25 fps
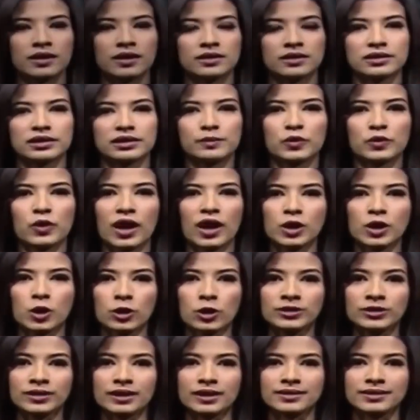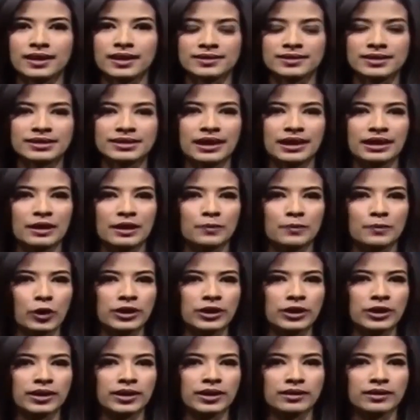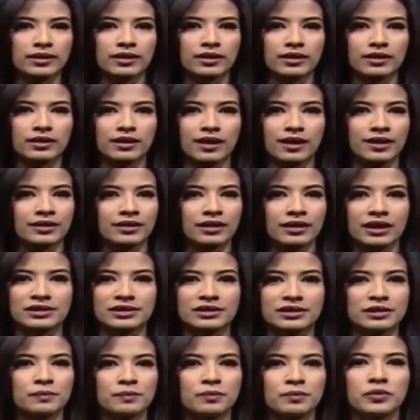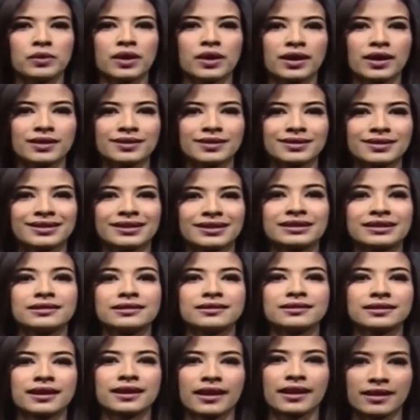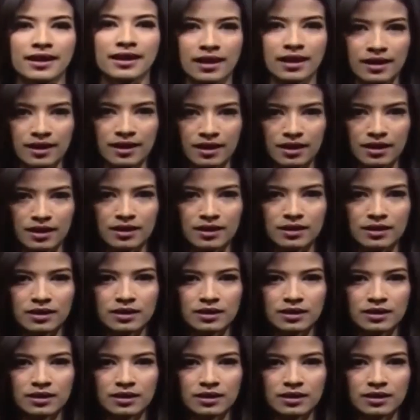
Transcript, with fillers: Sebuah kontestasi dalam politik adalah sebuah keniscayaan.